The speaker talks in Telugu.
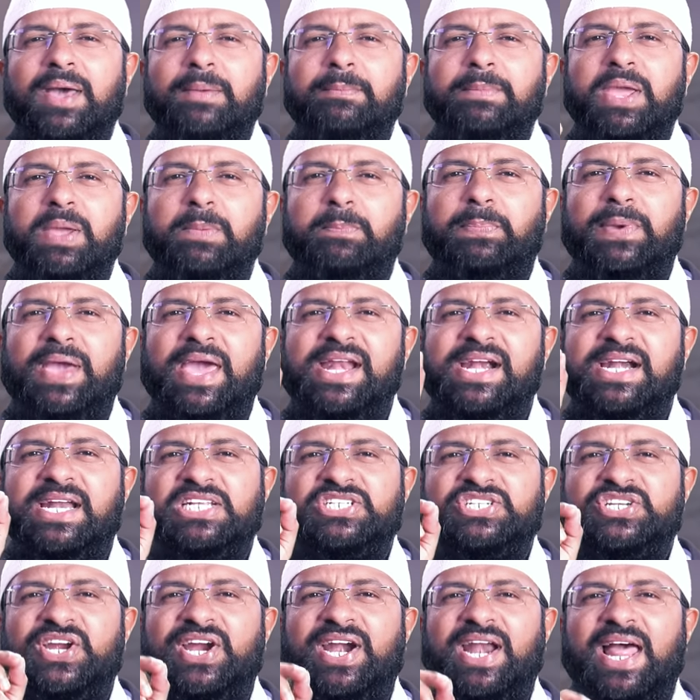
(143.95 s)
మీ పేరిట
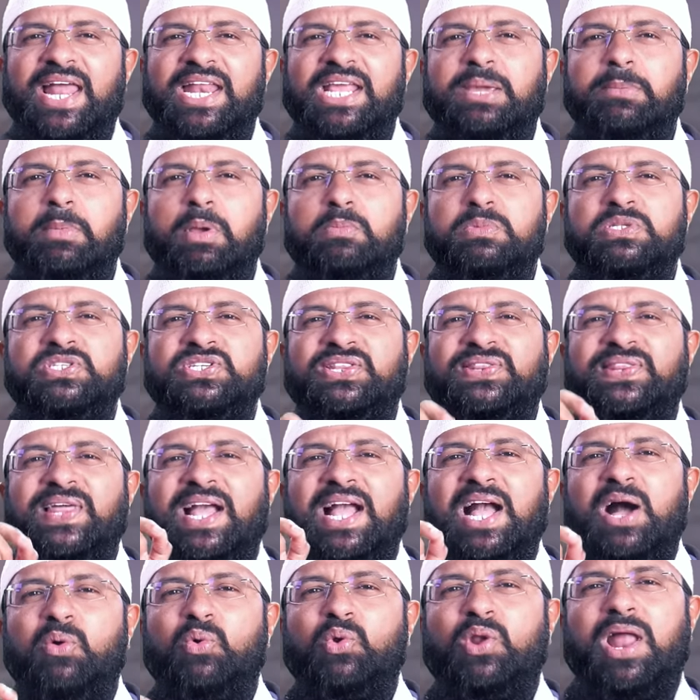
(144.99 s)
చేయడానికి మేము
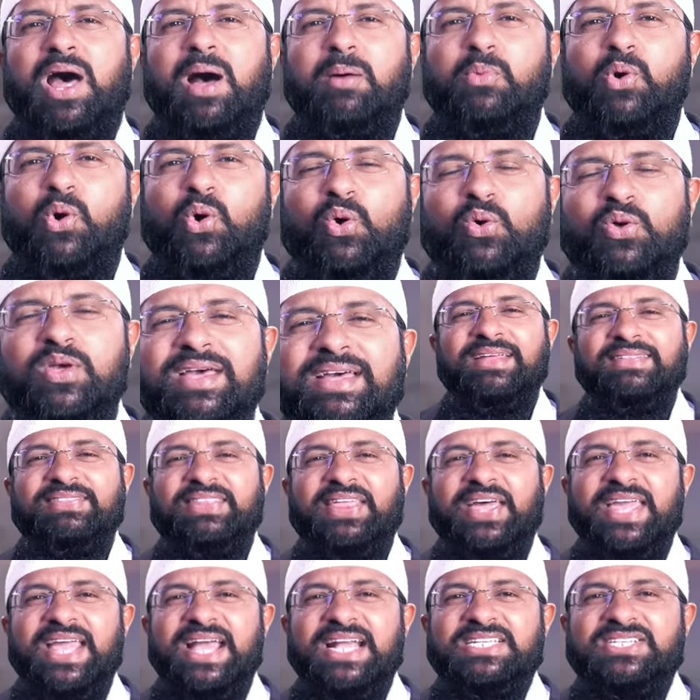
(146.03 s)
సిద్ధంగా ఉన్నాము
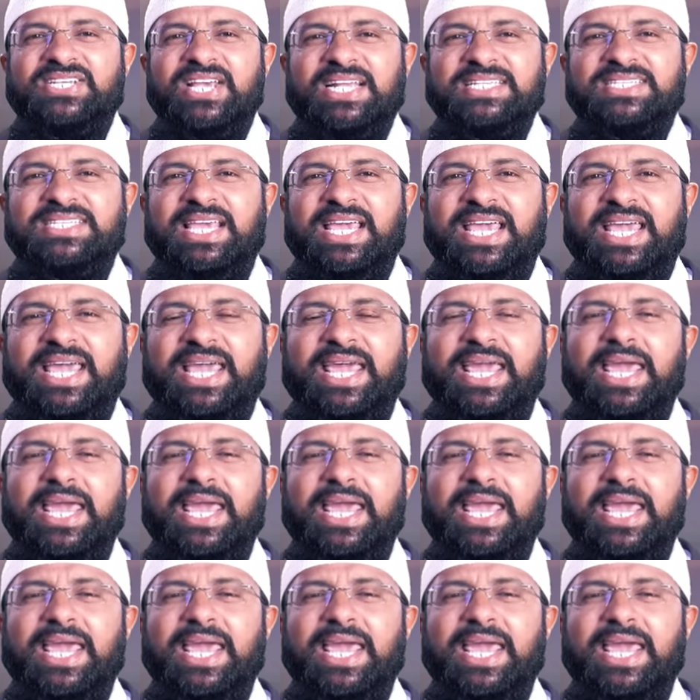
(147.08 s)
దయచేసి